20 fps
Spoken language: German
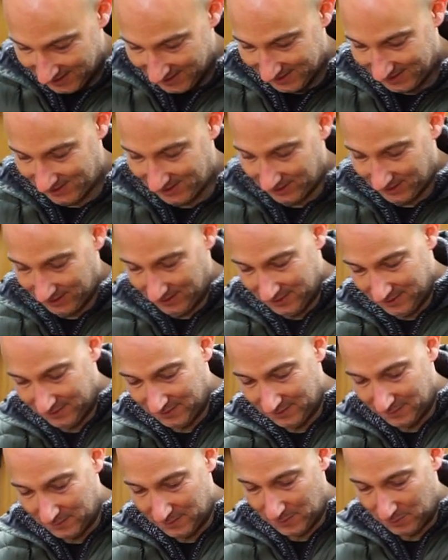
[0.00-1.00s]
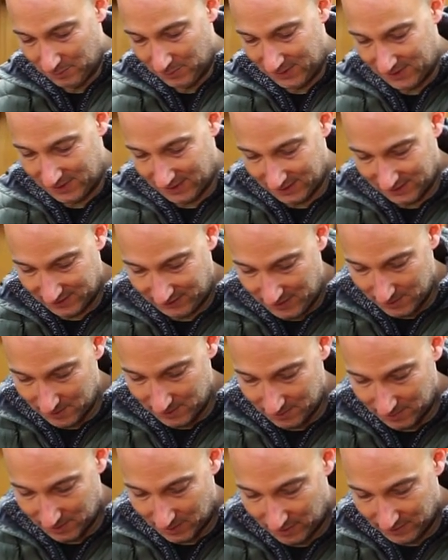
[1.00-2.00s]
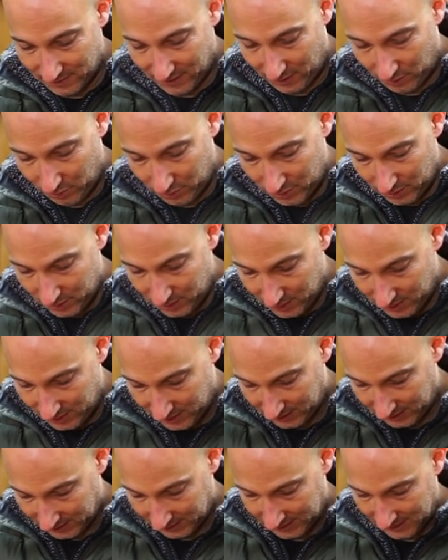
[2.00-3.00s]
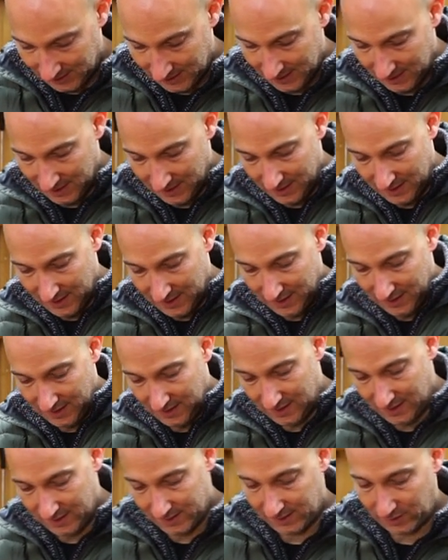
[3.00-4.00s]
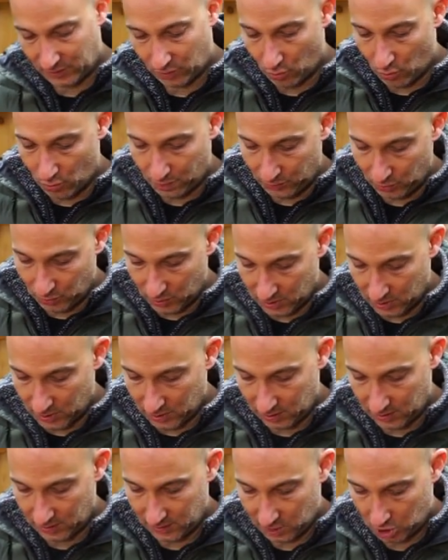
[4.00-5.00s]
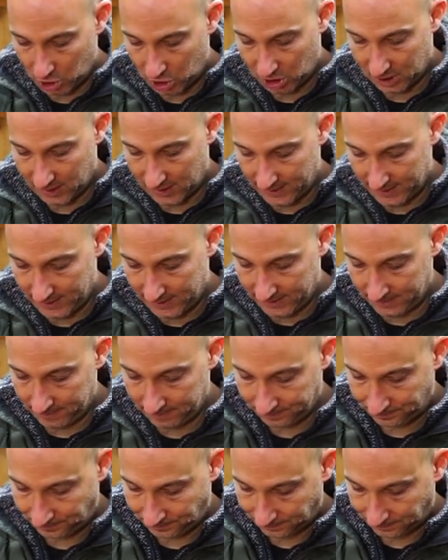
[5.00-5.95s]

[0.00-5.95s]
So, ein bisschen Zwiebel brauchen wir auch noch. Ganz grob nur schneiden.